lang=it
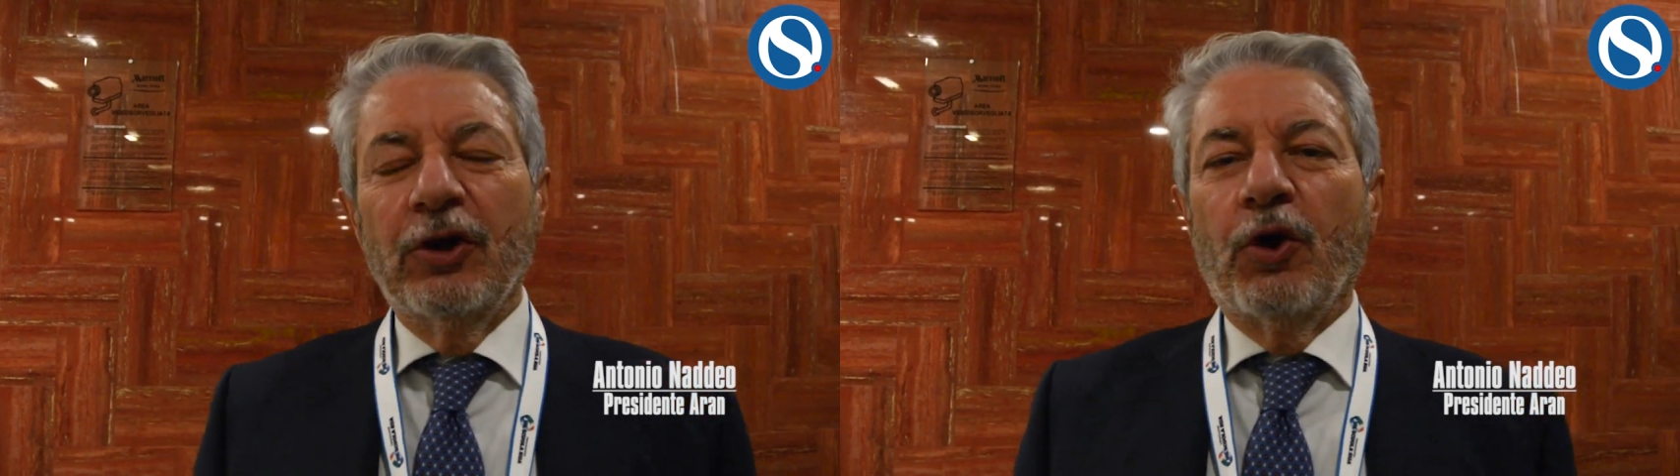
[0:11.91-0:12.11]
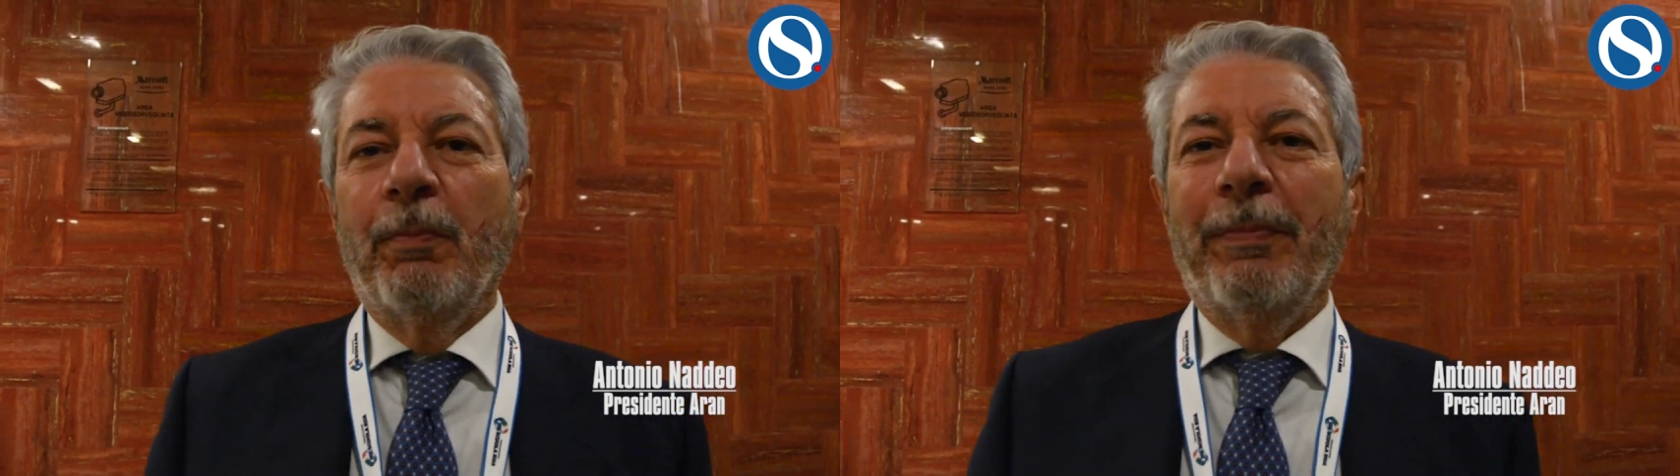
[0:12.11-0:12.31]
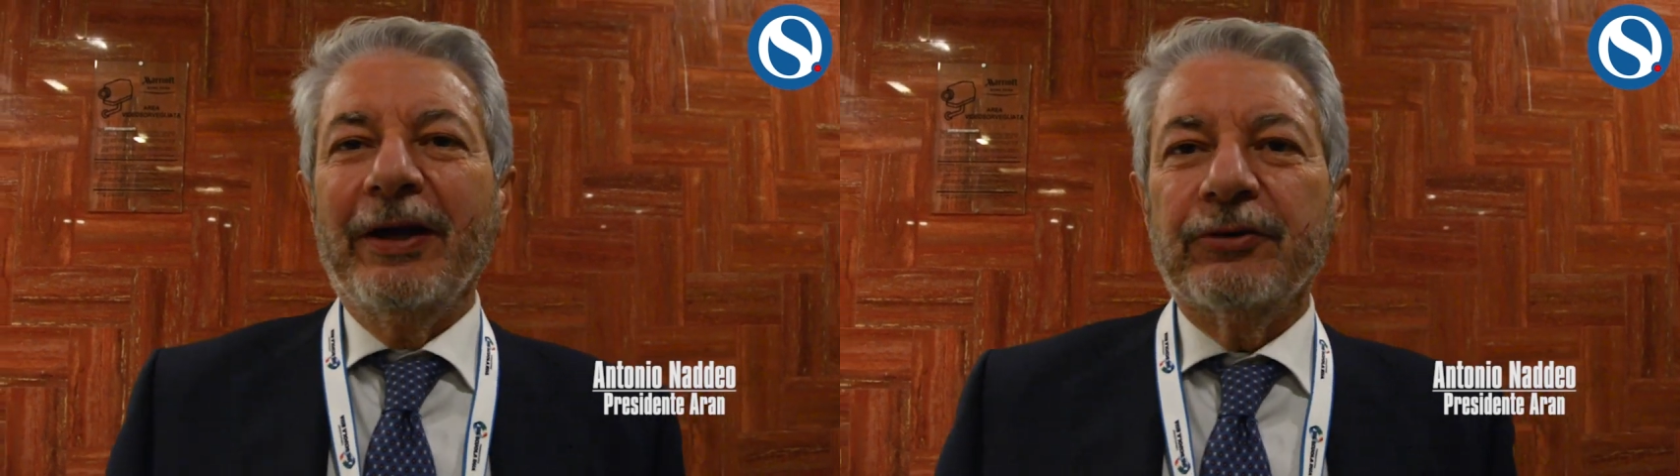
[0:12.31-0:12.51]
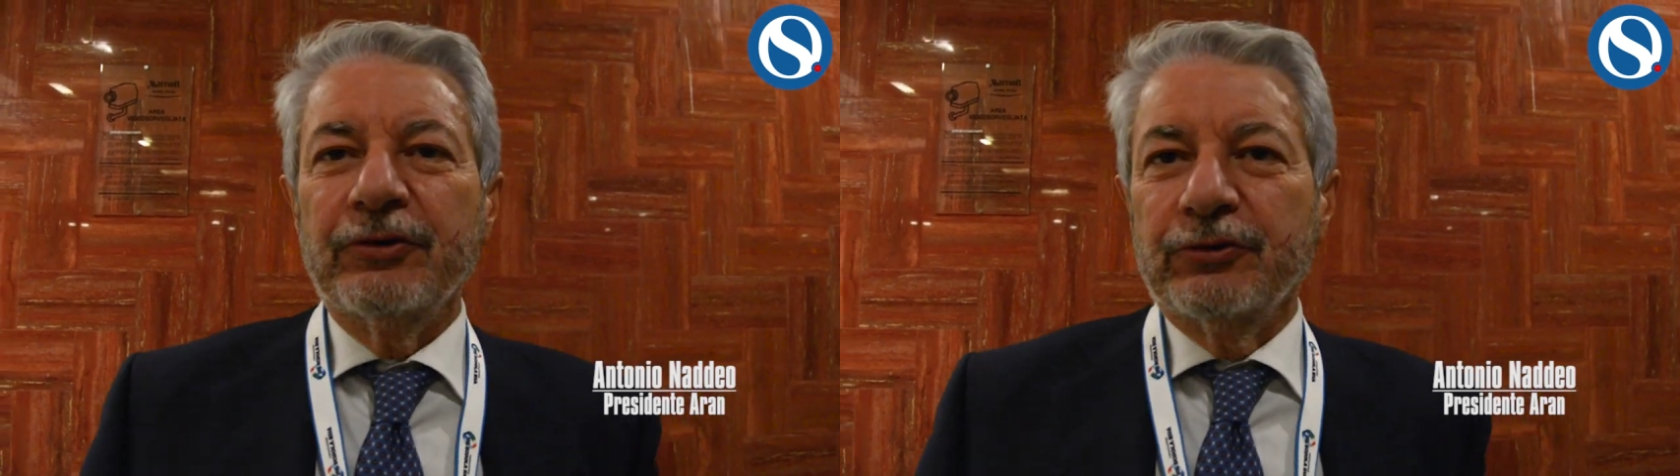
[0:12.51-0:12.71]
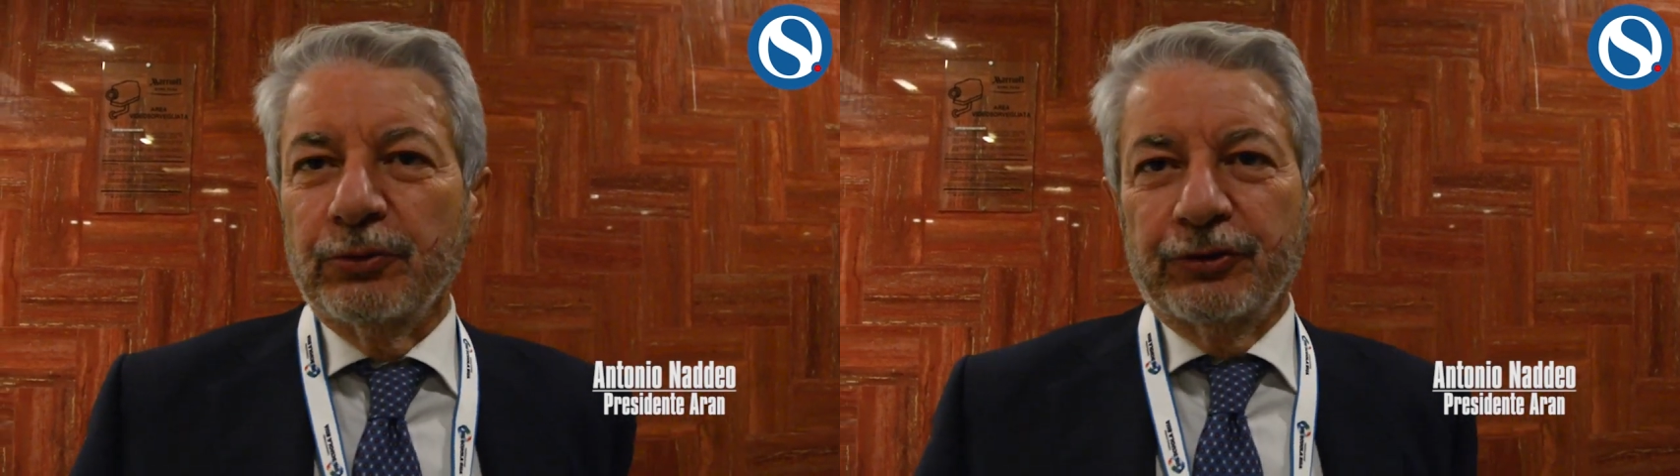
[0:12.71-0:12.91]
del comparto
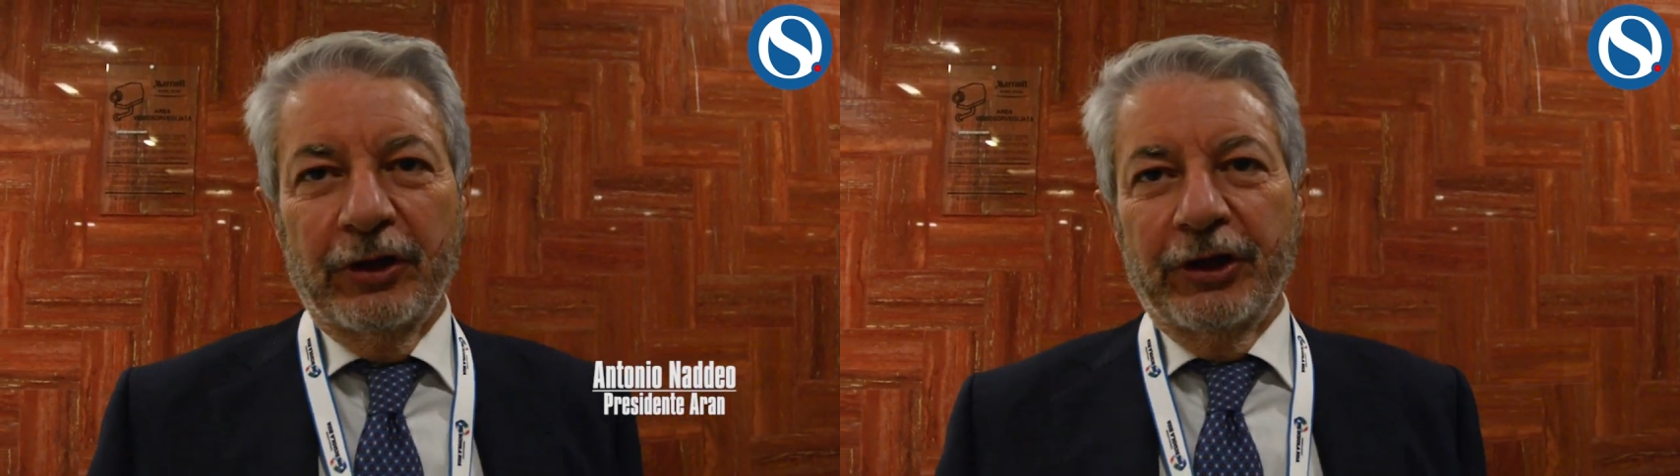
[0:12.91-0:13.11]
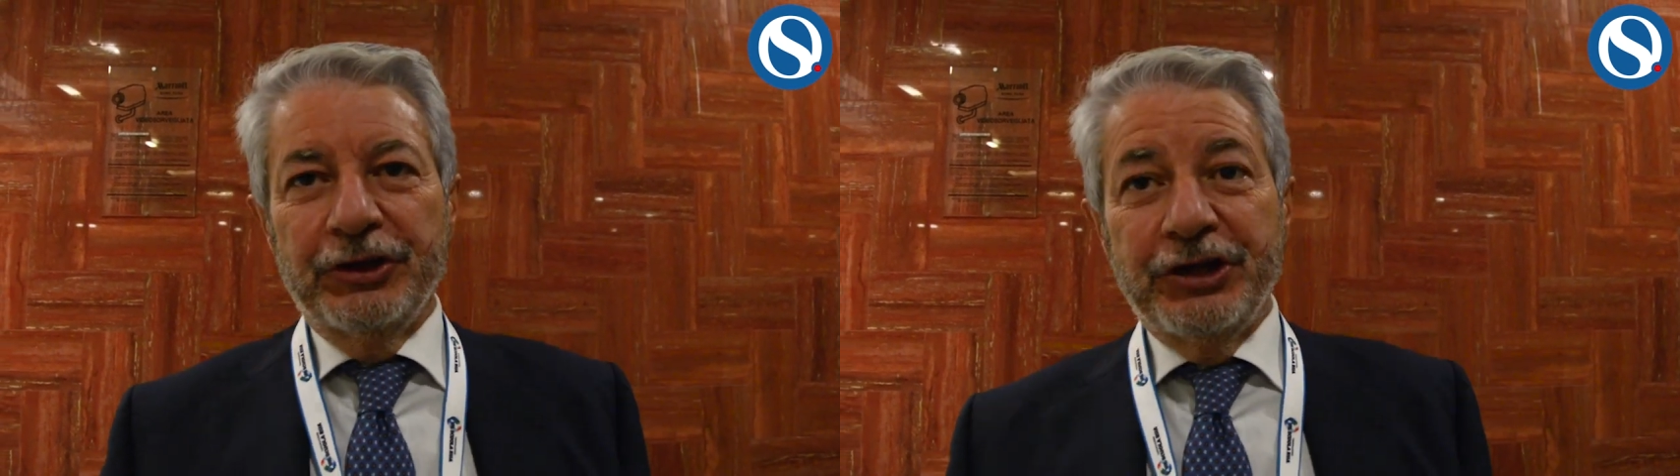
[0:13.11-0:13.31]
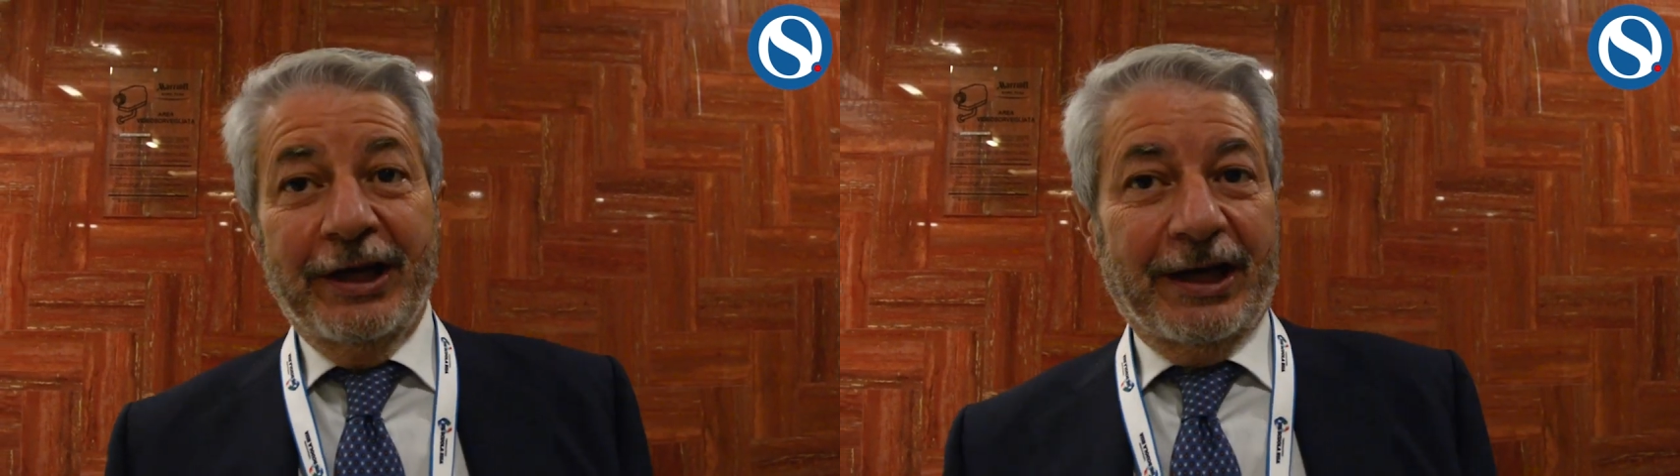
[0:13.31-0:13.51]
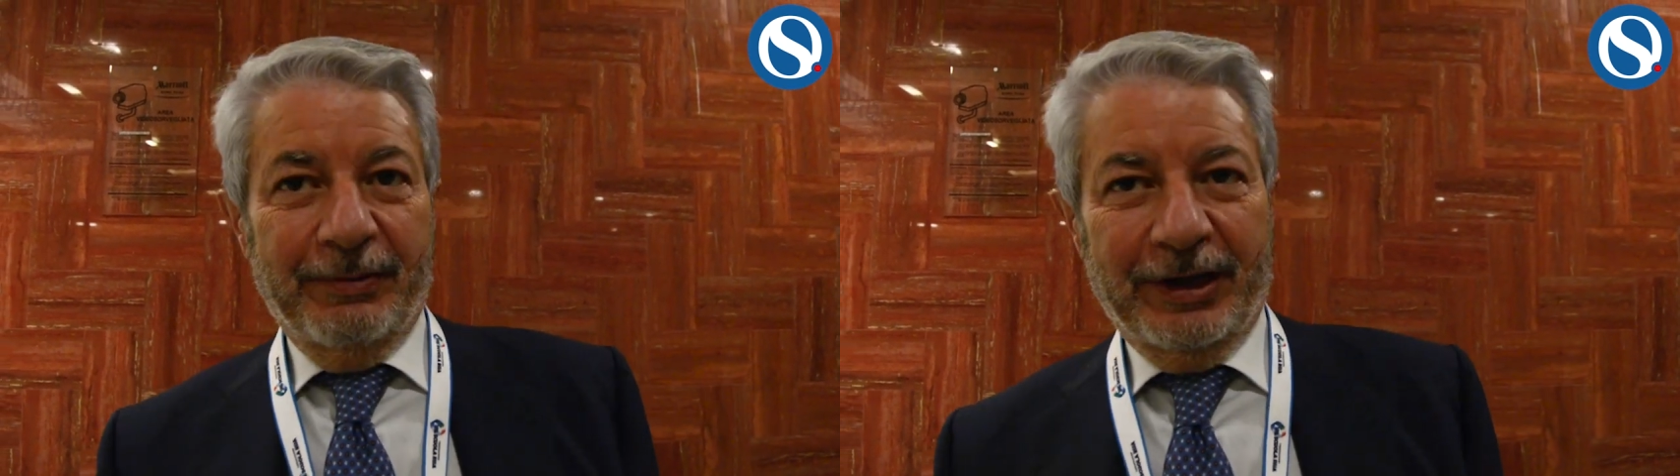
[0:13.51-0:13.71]
istruzione e ricerca,